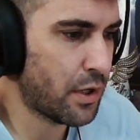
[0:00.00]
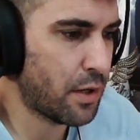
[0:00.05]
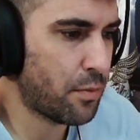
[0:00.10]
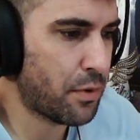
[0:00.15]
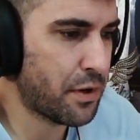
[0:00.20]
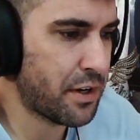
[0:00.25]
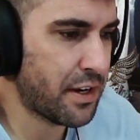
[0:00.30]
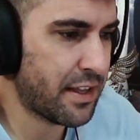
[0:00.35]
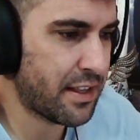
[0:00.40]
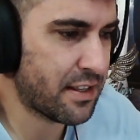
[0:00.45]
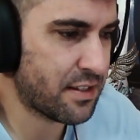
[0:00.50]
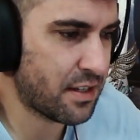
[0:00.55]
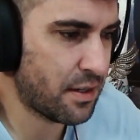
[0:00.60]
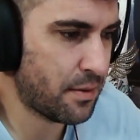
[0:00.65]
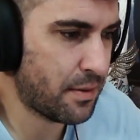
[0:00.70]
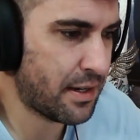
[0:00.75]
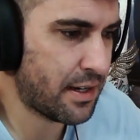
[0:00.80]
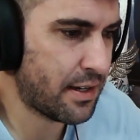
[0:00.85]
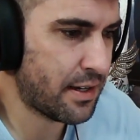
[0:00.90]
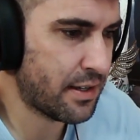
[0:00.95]
tu pues
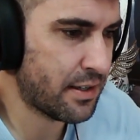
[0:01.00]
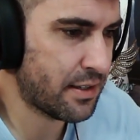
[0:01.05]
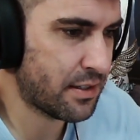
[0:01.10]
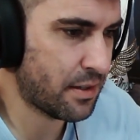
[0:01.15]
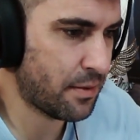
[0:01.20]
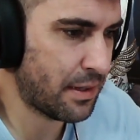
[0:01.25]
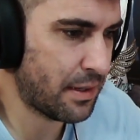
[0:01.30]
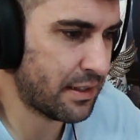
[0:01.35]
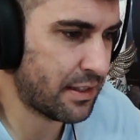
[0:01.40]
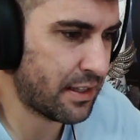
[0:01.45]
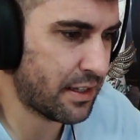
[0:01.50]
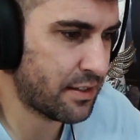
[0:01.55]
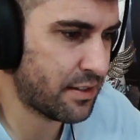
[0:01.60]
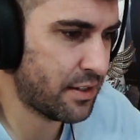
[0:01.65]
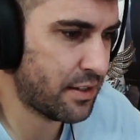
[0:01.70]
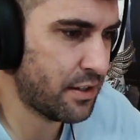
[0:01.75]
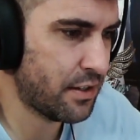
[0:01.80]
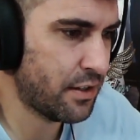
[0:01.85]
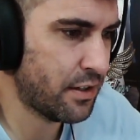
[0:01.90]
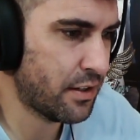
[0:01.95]
entrevista también, Fabiola.
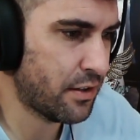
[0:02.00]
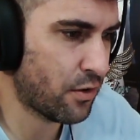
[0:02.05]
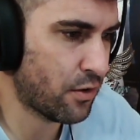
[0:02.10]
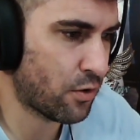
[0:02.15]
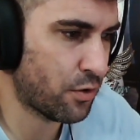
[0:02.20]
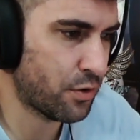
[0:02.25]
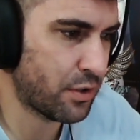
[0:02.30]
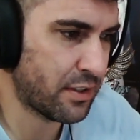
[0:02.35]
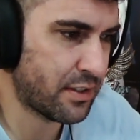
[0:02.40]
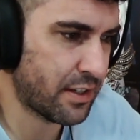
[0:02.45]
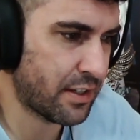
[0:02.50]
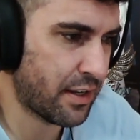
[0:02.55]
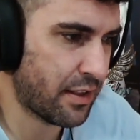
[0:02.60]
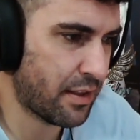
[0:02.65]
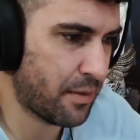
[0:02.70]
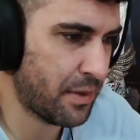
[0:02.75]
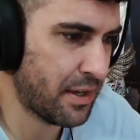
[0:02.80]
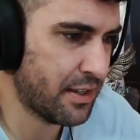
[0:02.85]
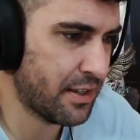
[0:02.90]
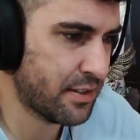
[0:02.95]
no quieres saber nada de ti,
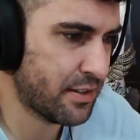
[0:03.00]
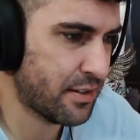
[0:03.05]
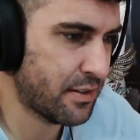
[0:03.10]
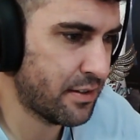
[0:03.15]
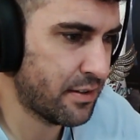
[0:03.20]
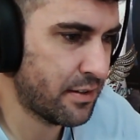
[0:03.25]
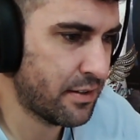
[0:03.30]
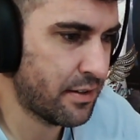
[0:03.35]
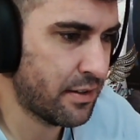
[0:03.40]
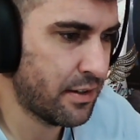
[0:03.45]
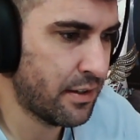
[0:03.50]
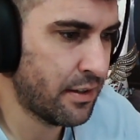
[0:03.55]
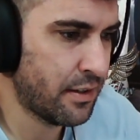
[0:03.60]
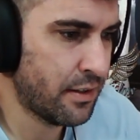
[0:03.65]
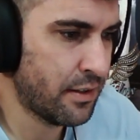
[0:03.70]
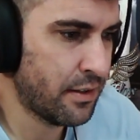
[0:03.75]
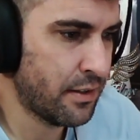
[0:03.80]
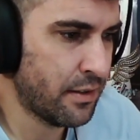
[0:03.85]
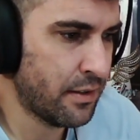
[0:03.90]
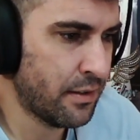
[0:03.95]
no quieres que se te deje en paz.
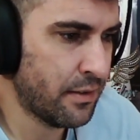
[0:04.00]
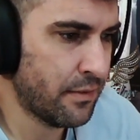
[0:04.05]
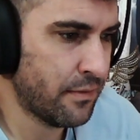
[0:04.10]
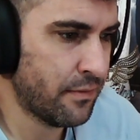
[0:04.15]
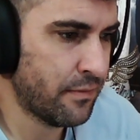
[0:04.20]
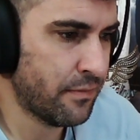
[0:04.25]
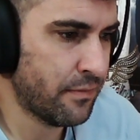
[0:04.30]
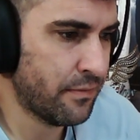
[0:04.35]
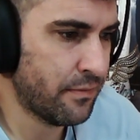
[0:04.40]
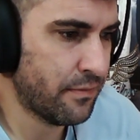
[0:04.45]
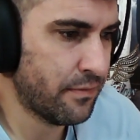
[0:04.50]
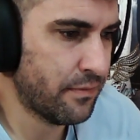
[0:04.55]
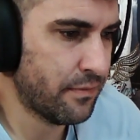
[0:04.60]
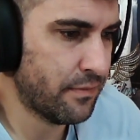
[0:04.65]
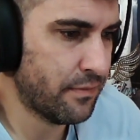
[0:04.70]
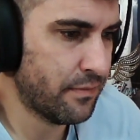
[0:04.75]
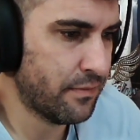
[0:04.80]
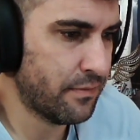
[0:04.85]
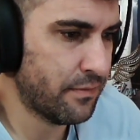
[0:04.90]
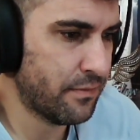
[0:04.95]
Adiós.
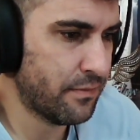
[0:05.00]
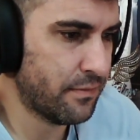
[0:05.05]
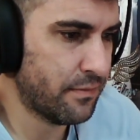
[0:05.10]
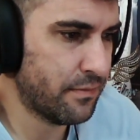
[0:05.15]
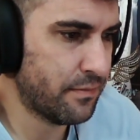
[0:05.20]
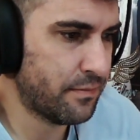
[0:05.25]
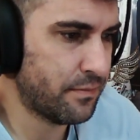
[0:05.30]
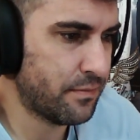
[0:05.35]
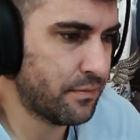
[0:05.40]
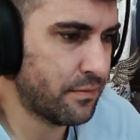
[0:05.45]
Bueno, pues lo siento.